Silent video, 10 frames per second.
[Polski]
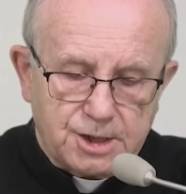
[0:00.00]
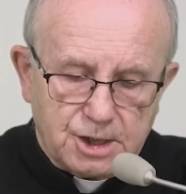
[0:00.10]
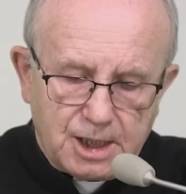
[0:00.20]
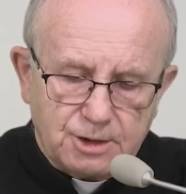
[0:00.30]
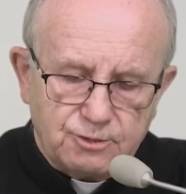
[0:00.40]

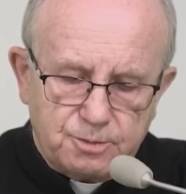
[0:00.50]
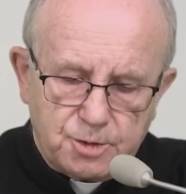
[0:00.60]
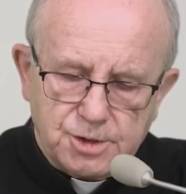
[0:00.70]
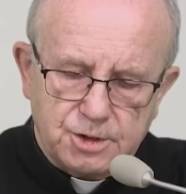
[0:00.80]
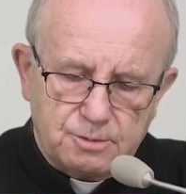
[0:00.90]
śladów
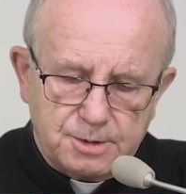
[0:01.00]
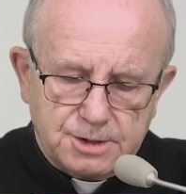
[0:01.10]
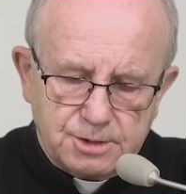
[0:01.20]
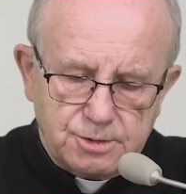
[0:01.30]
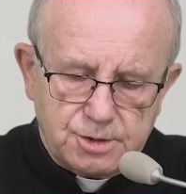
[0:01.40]
Bożej
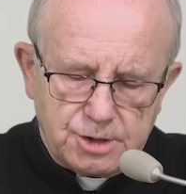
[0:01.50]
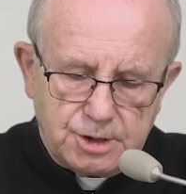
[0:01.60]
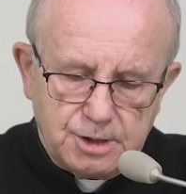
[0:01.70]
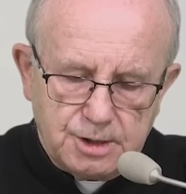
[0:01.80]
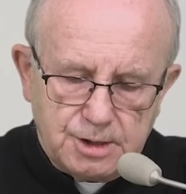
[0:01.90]

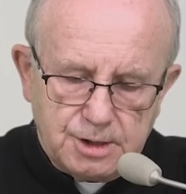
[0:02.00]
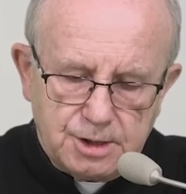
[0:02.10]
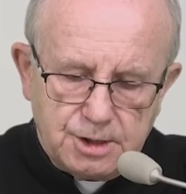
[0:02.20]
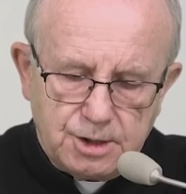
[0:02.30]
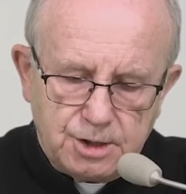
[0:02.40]
obecności
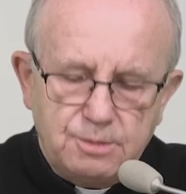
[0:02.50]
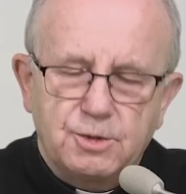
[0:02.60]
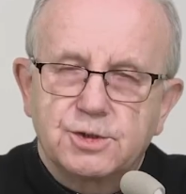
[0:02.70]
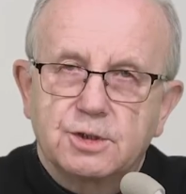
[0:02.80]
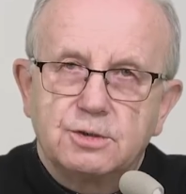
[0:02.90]
i
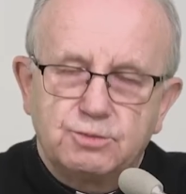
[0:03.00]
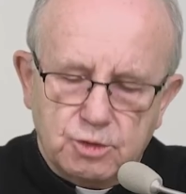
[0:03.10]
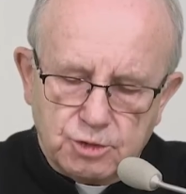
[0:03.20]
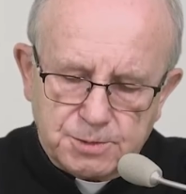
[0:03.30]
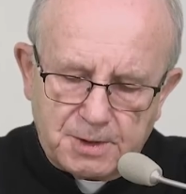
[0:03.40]
Bożego
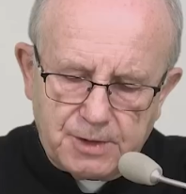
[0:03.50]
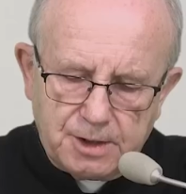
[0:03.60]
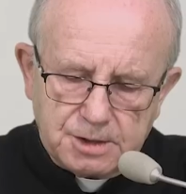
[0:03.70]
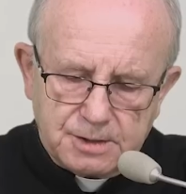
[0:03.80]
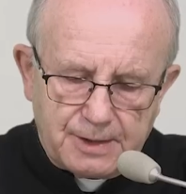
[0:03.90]

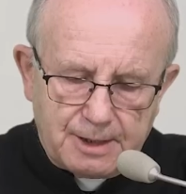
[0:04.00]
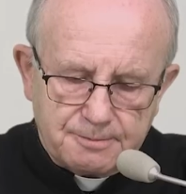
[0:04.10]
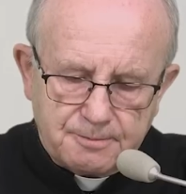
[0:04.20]
błogosławieństwa